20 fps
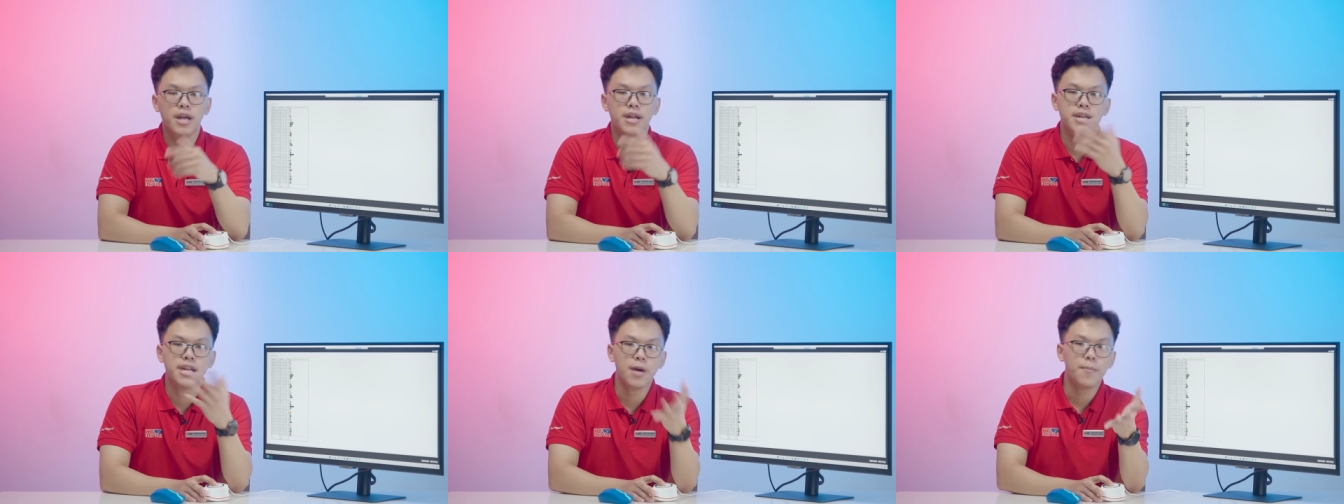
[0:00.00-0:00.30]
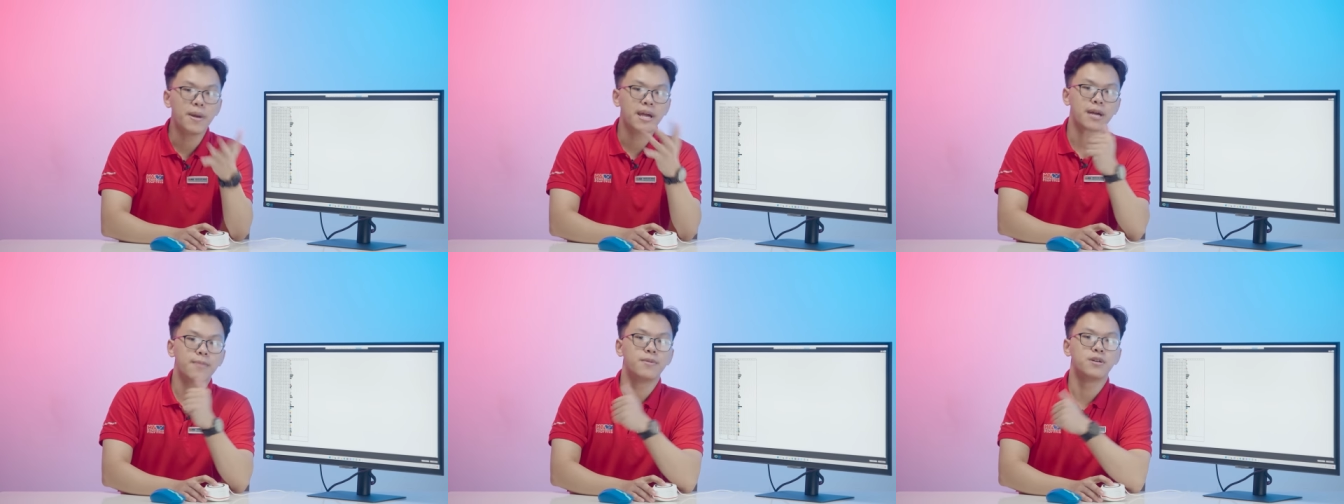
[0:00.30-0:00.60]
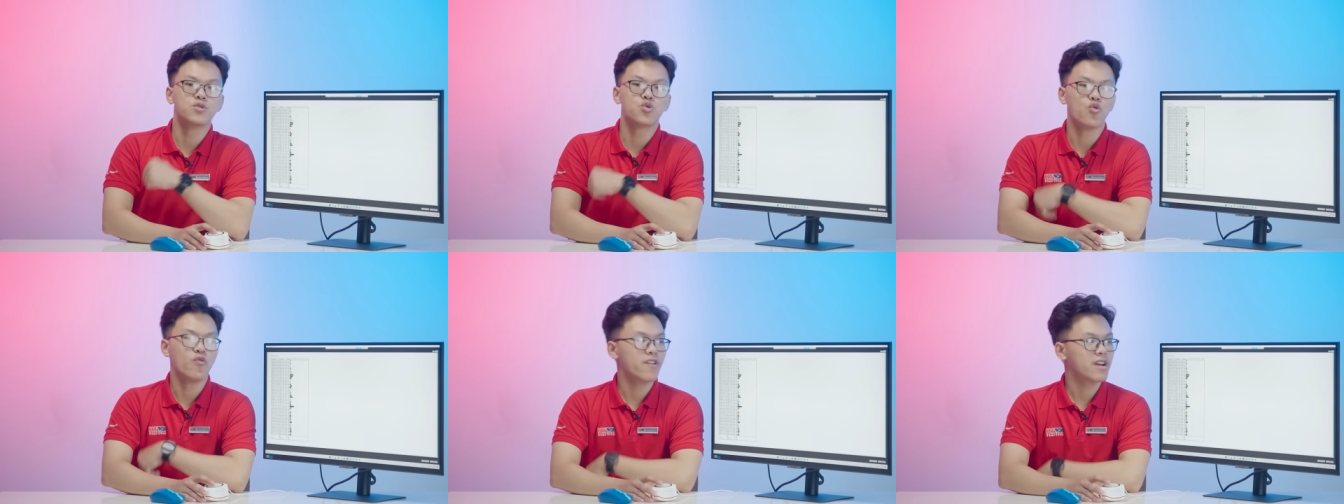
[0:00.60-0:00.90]
Nếu mà anh em
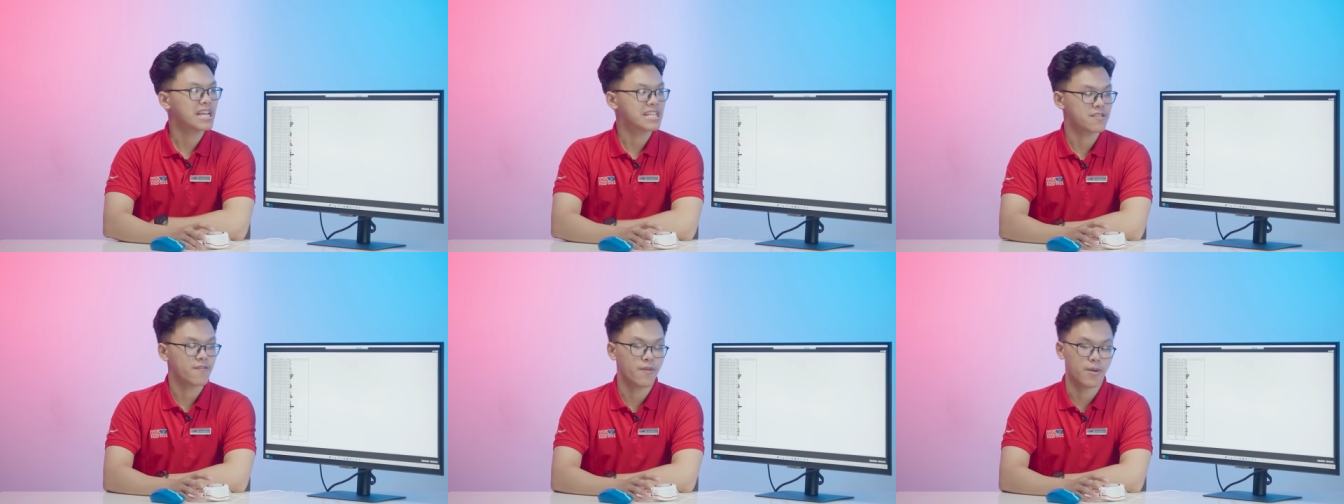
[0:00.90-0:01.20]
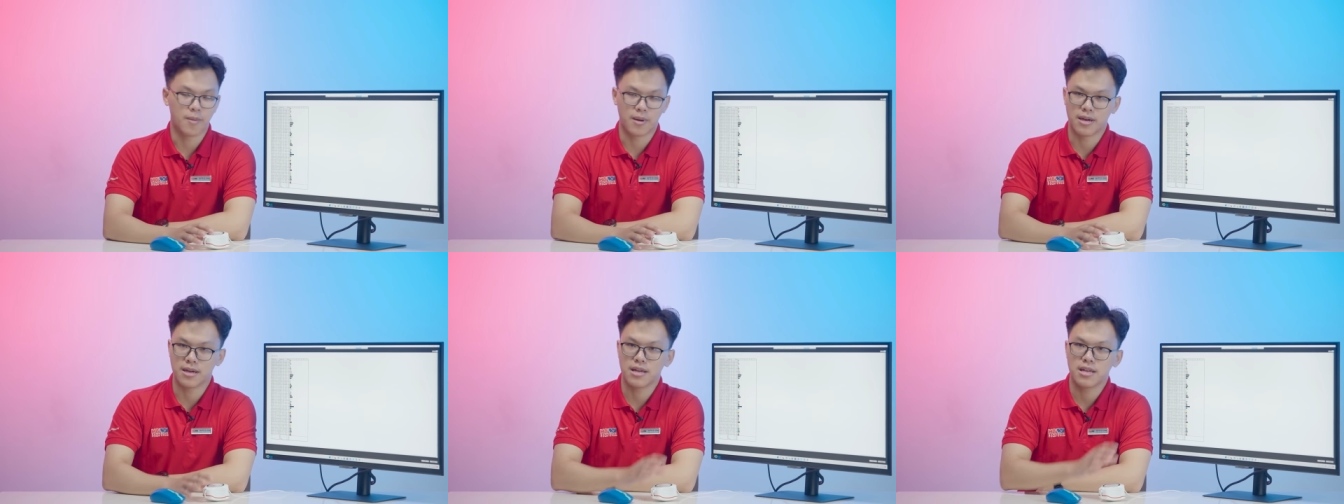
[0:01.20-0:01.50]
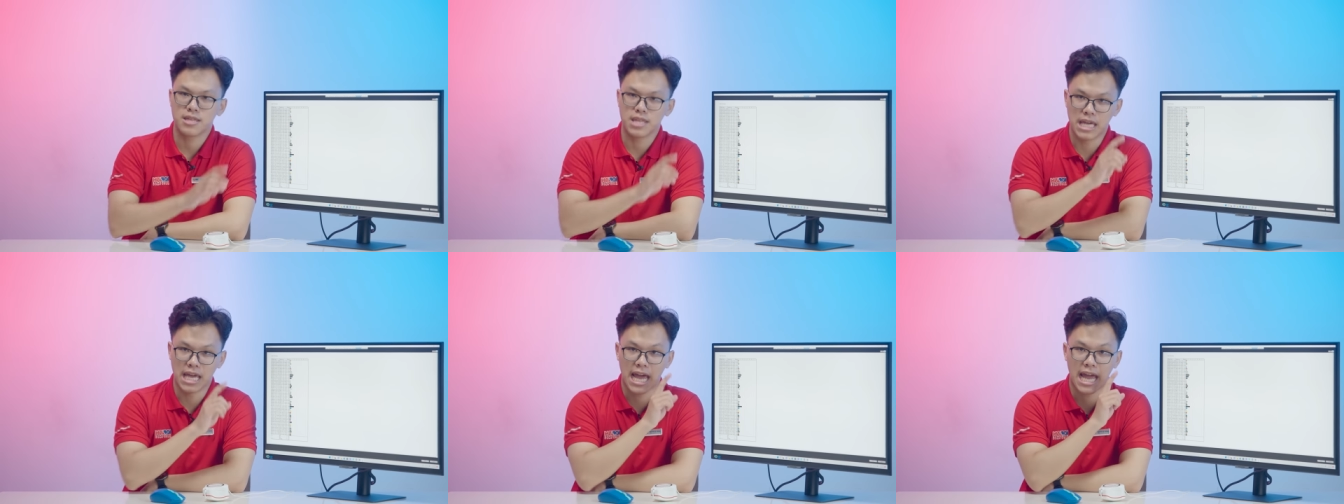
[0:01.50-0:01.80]
hứng thú với cái sản phẩm này
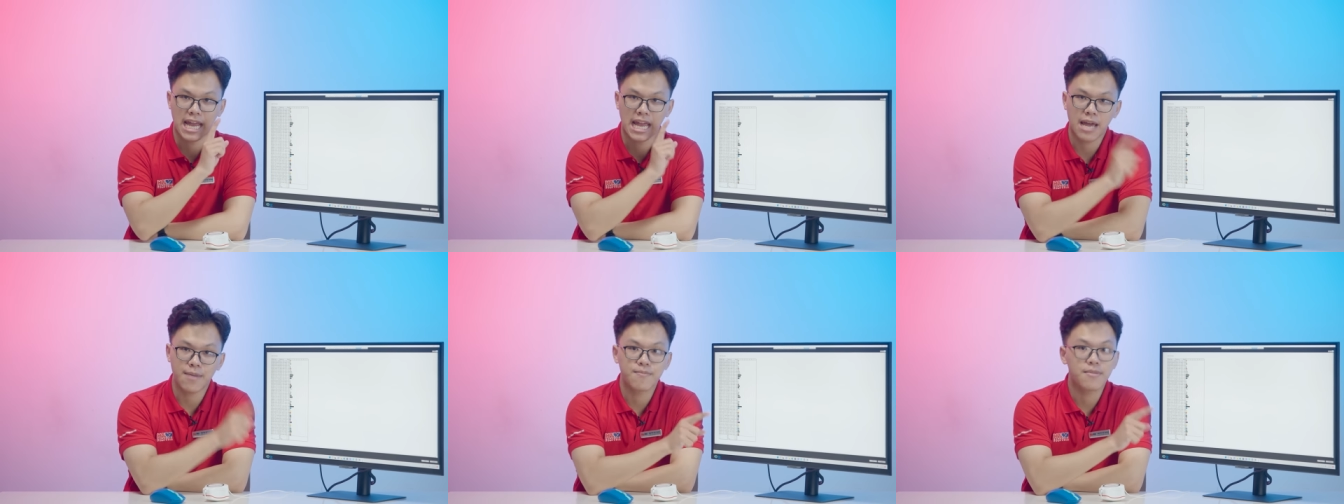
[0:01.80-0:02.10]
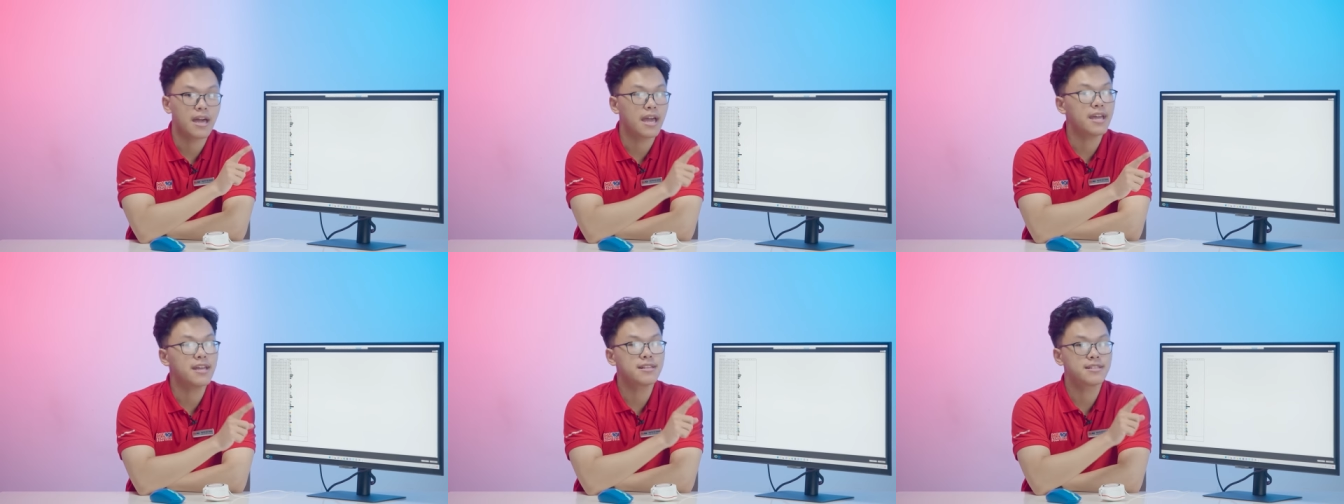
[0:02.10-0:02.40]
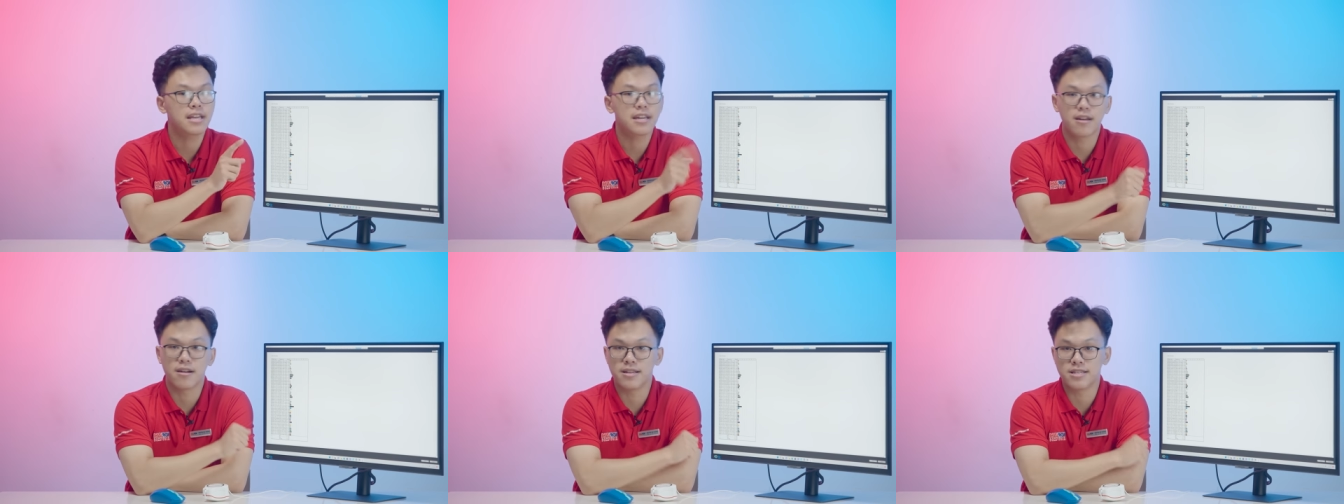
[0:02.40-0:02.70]
thì anh em hãy
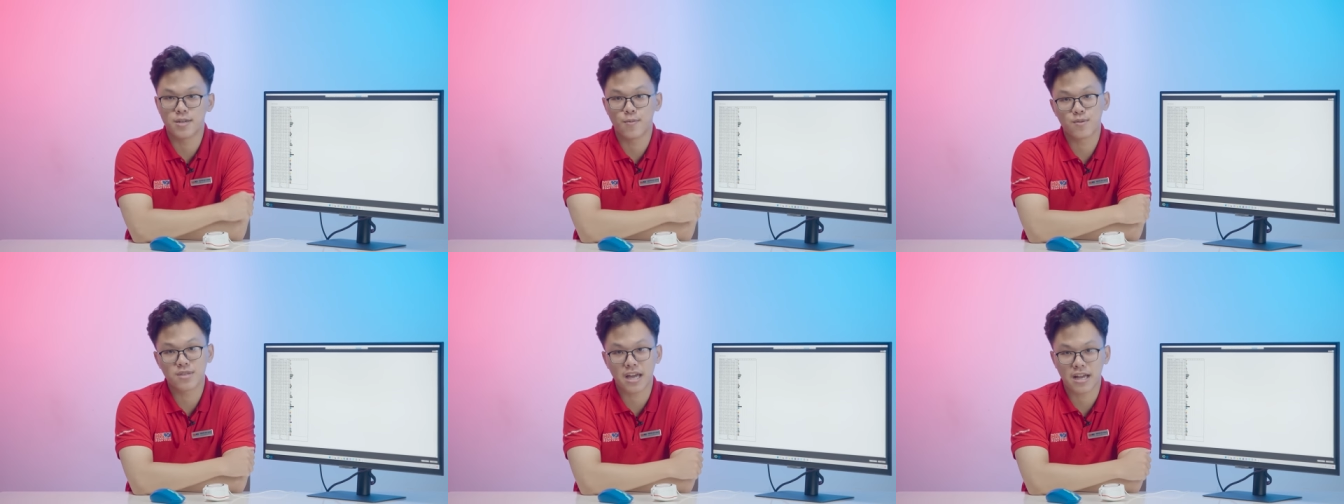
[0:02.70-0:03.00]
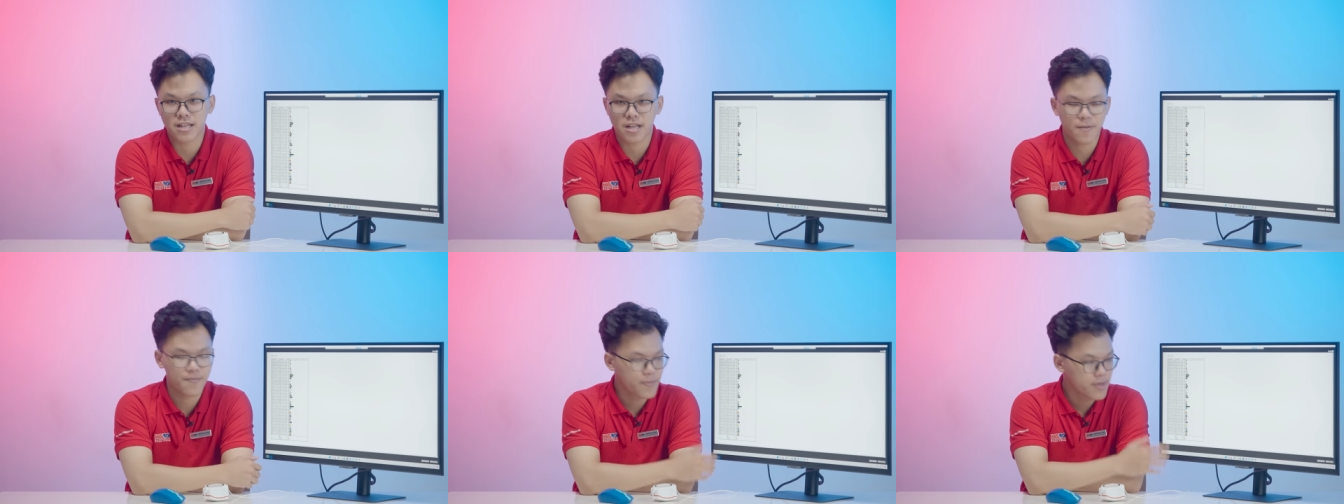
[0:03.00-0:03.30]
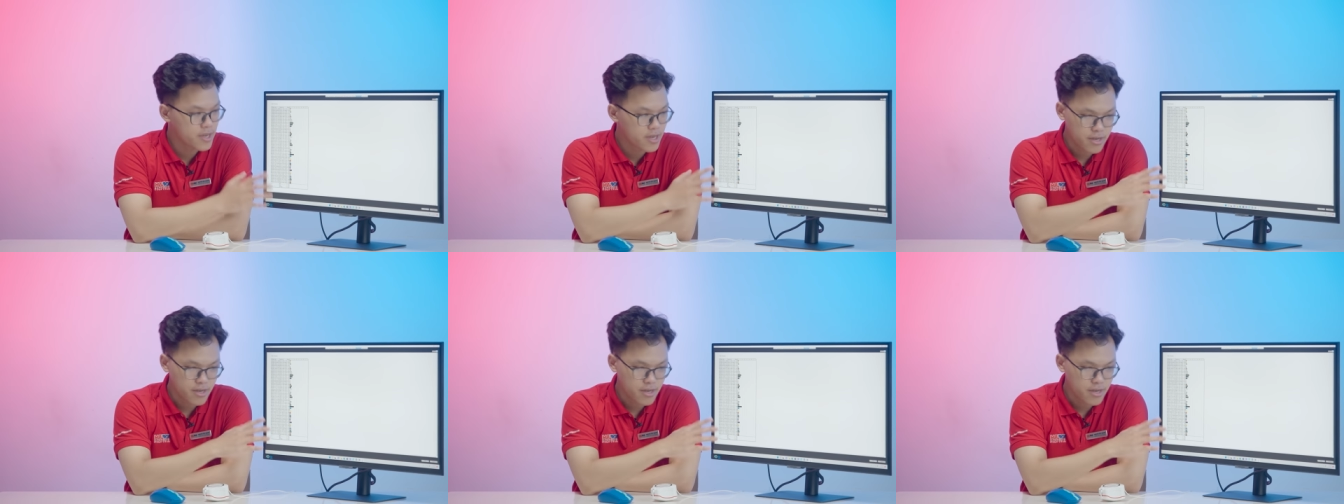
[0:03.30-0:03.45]
check được link dưới mô tả nhá.